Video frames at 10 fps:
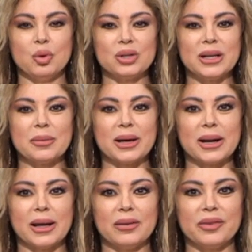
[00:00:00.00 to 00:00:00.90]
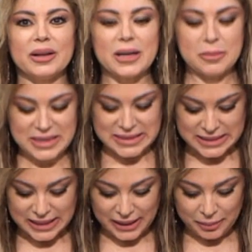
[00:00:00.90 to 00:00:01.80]
مؤتمر الفن
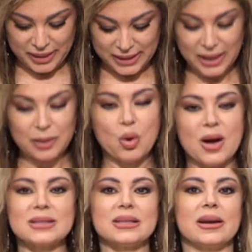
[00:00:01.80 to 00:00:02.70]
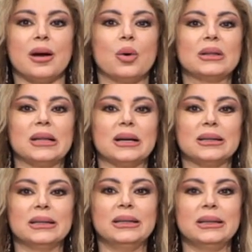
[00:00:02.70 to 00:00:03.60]
المسيحي بين المعاصرة
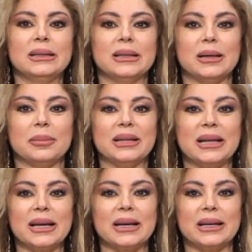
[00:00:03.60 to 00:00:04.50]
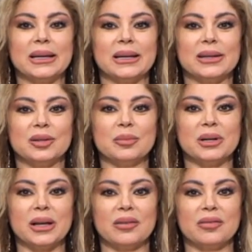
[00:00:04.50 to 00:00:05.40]
والتقليد بدنا نحكي
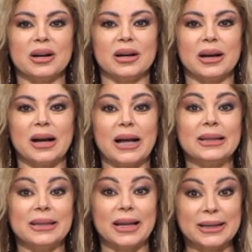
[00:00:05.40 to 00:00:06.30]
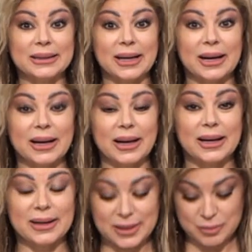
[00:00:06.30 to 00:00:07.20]
ضمن هالفقرة عن هيدا
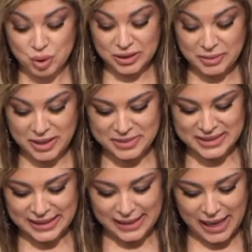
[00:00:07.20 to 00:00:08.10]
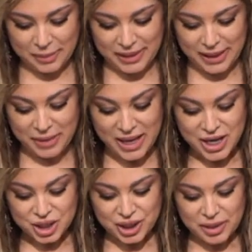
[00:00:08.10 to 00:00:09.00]
المؤتمر بسنة رحب بالأب
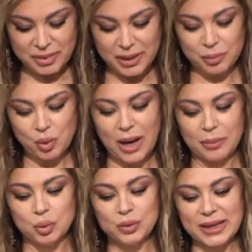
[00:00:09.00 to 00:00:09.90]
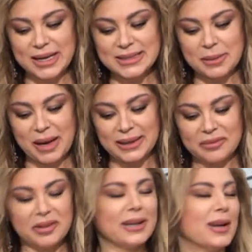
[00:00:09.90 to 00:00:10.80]
شربل بو عبود رئيس المعهد
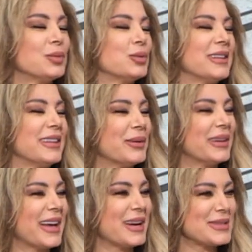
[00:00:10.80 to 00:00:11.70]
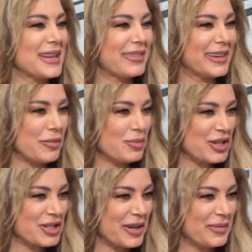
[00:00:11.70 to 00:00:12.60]
الفني الأنطوني الدكواني أهلا وسهلا فيك أبو
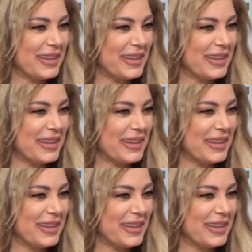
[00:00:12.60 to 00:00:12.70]
أهلا